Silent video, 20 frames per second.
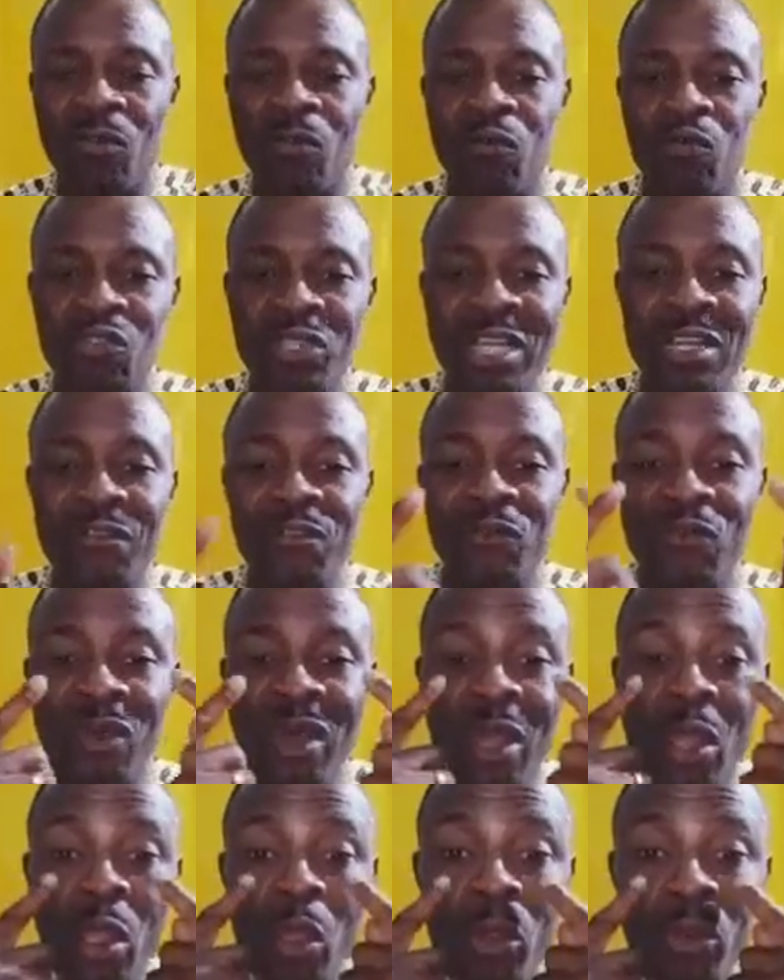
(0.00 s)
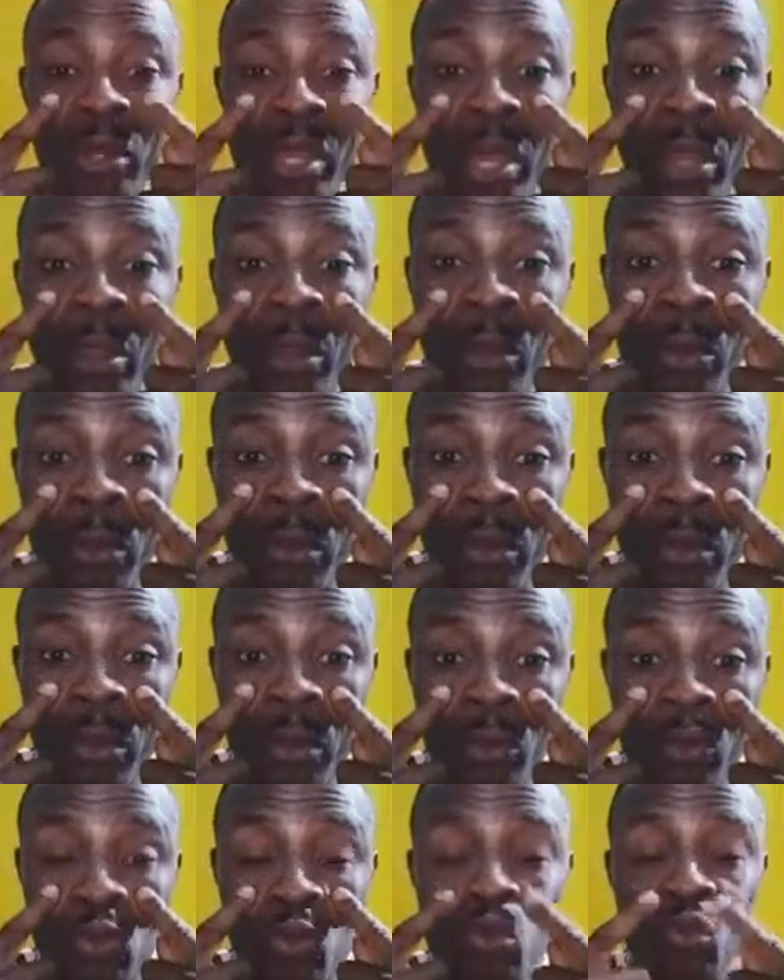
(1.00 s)
vous allez voir un un
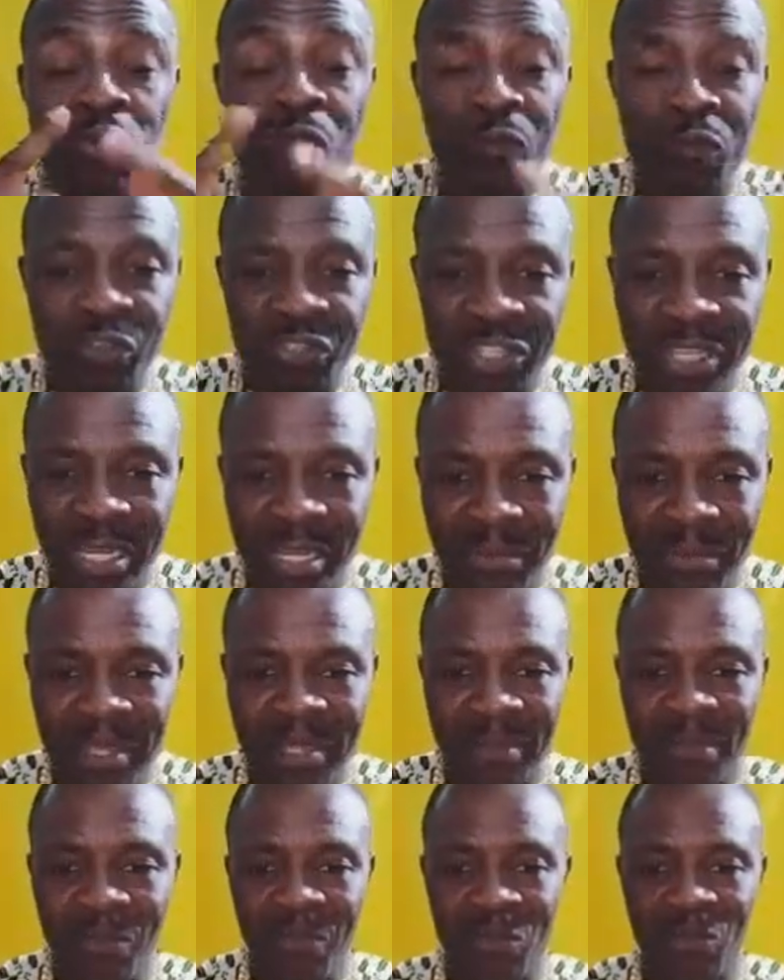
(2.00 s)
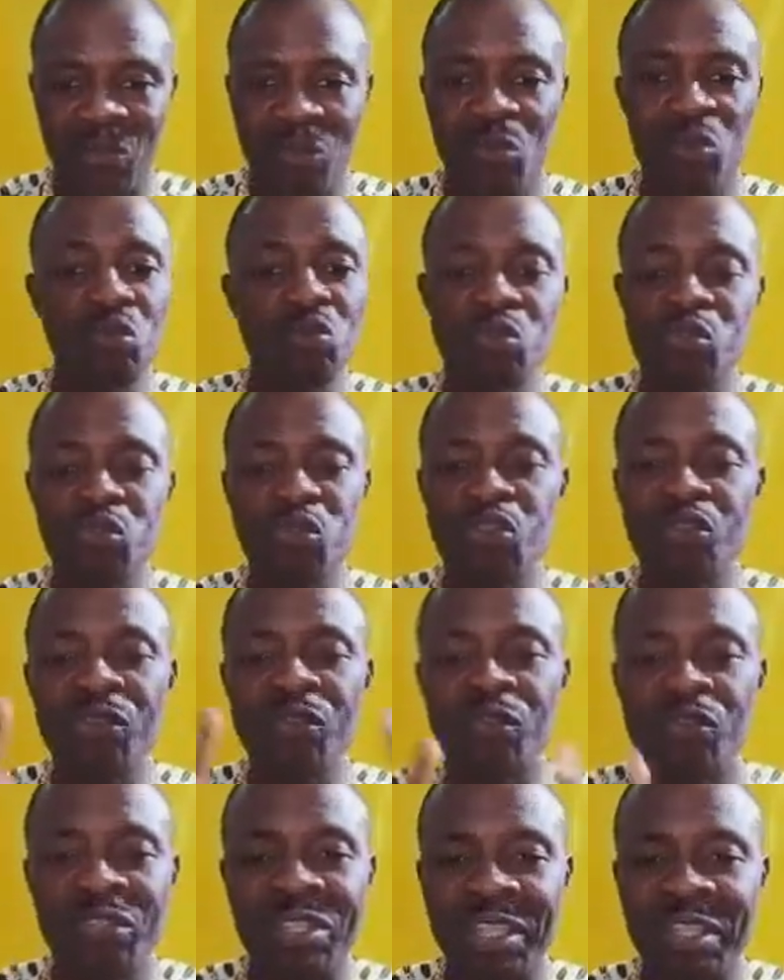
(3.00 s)
tous vos ennemis. Tous ceux que
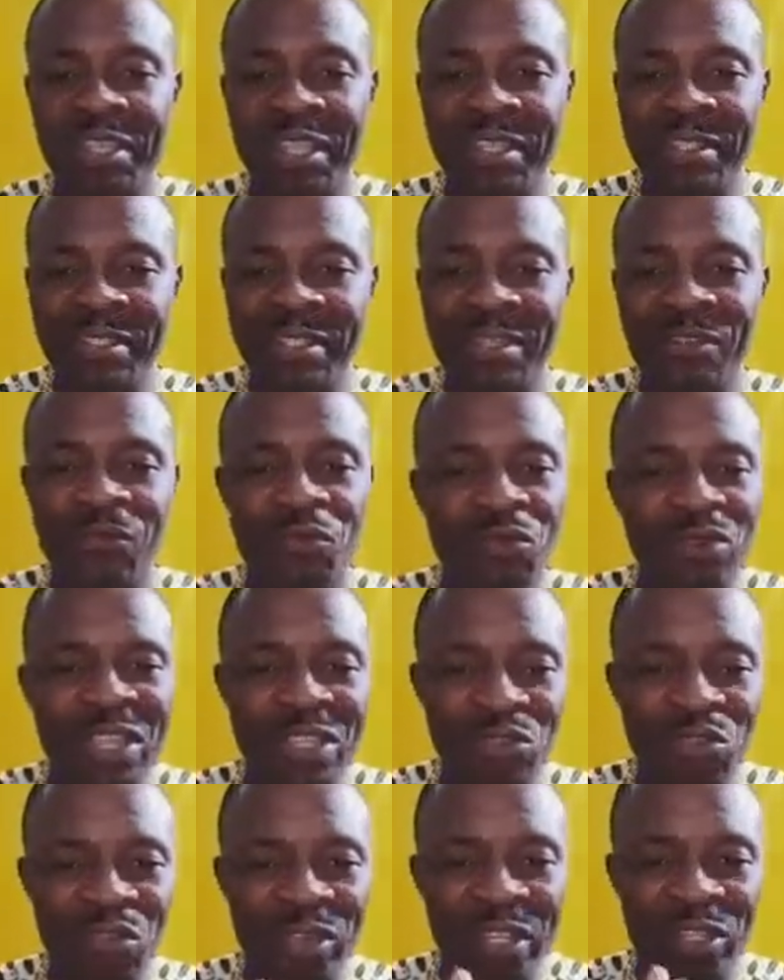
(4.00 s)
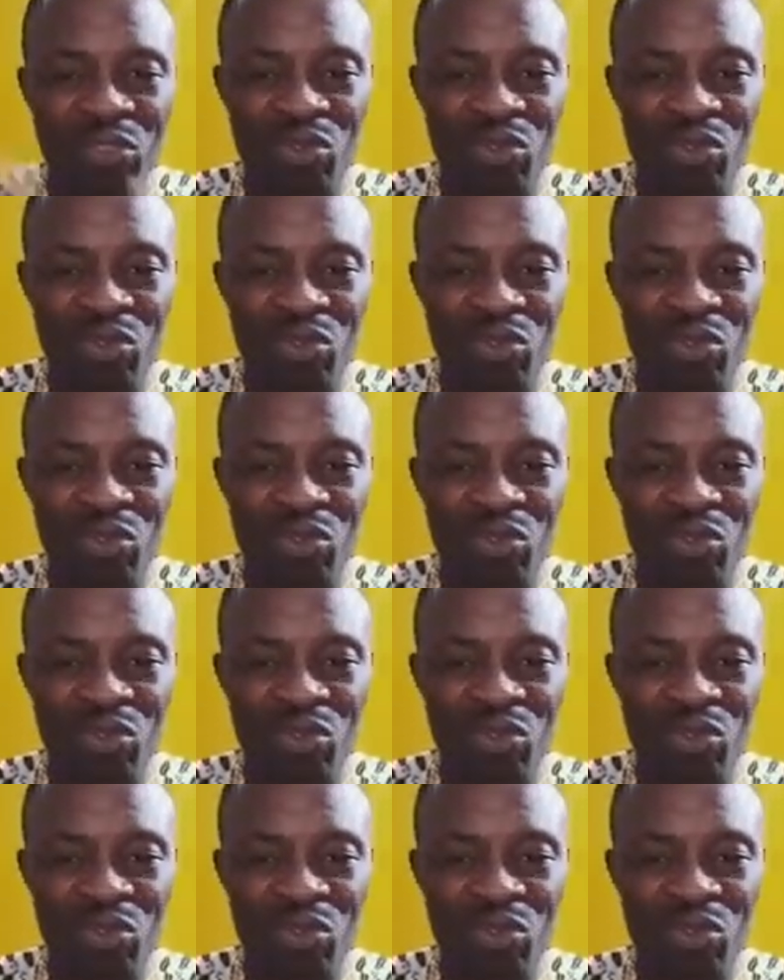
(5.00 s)
vous détestez, vous les aurez